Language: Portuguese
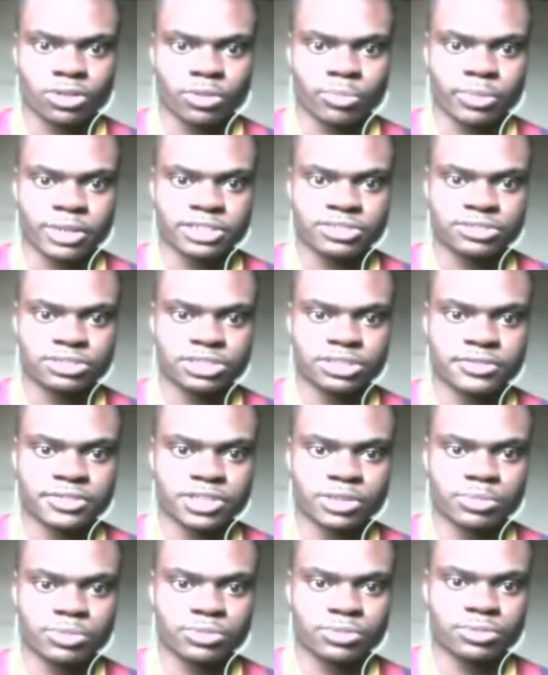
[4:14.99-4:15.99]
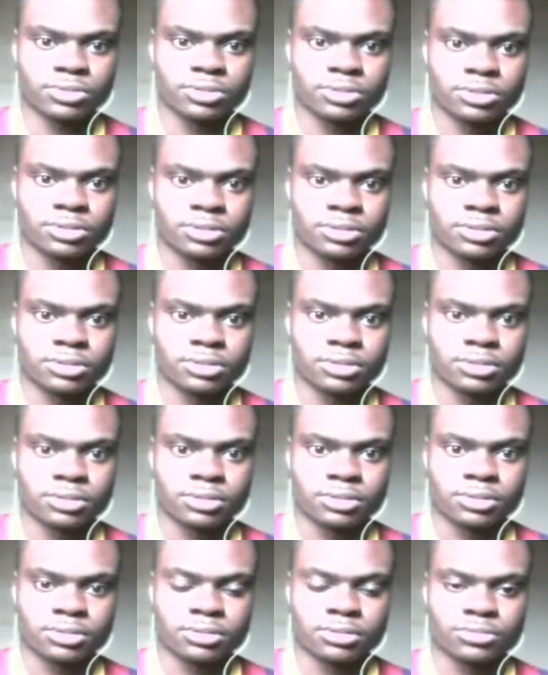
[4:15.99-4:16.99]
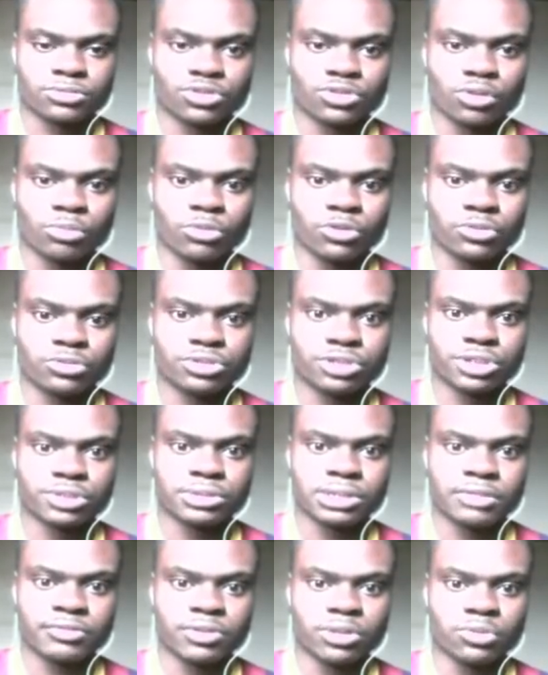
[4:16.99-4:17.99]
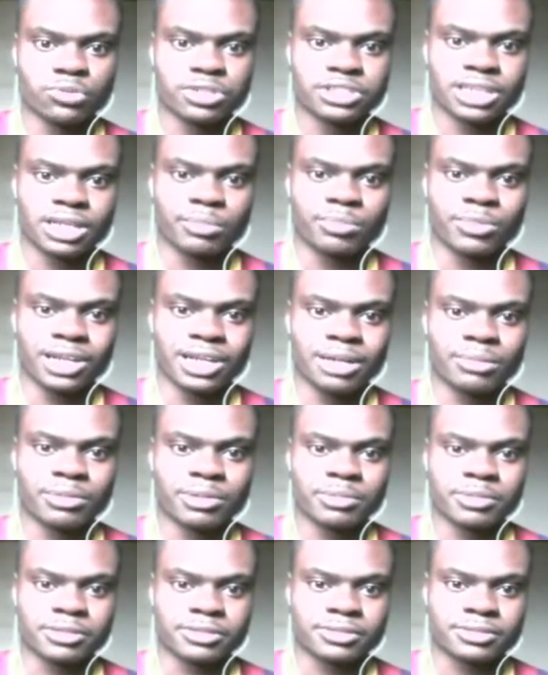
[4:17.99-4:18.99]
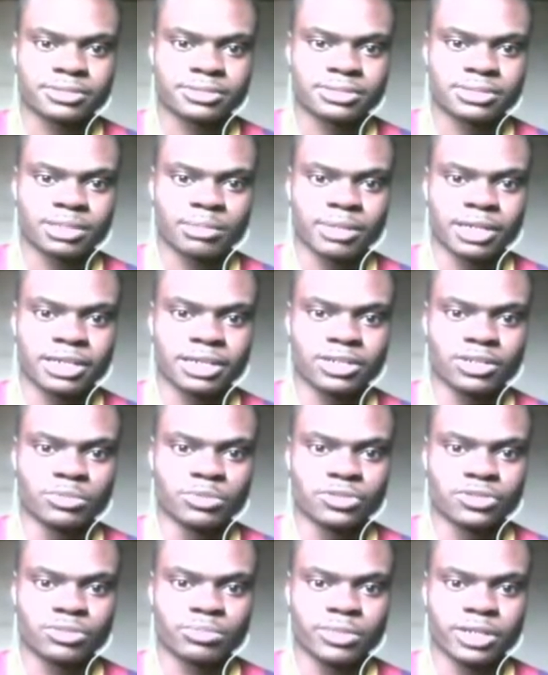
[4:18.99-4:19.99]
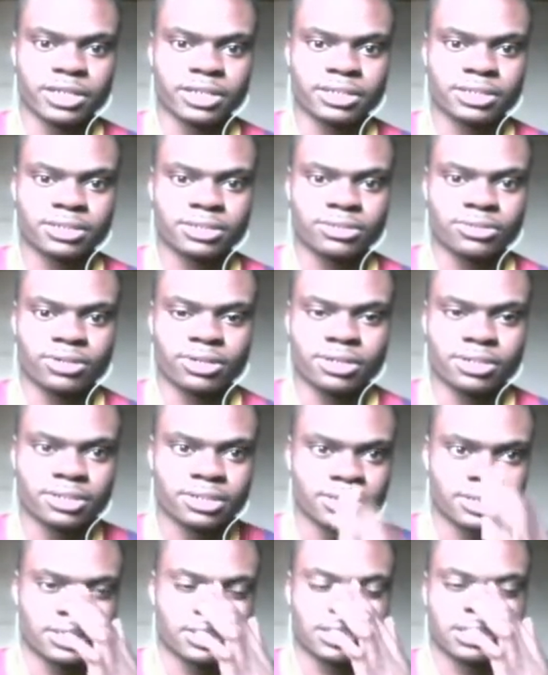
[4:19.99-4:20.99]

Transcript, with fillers: Olha o passe do Stevenson pro João Moutinho, Davi Luiz tá bravo, hein, mano. Tá marcando muito bem. Ó,